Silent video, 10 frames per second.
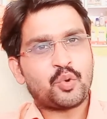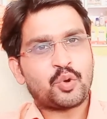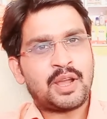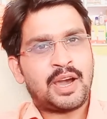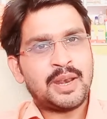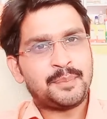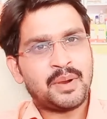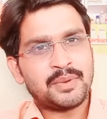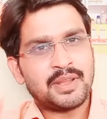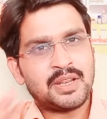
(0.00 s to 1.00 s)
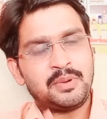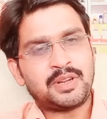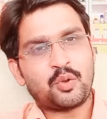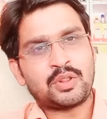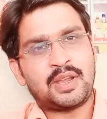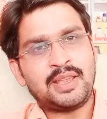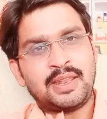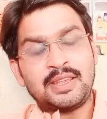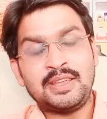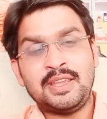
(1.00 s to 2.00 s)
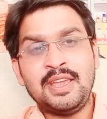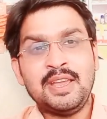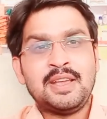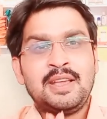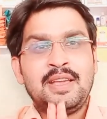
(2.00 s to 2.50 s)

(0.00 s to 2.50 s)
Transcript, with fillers: प्रोटान पंप इनिबिटर होता है यानी कि ये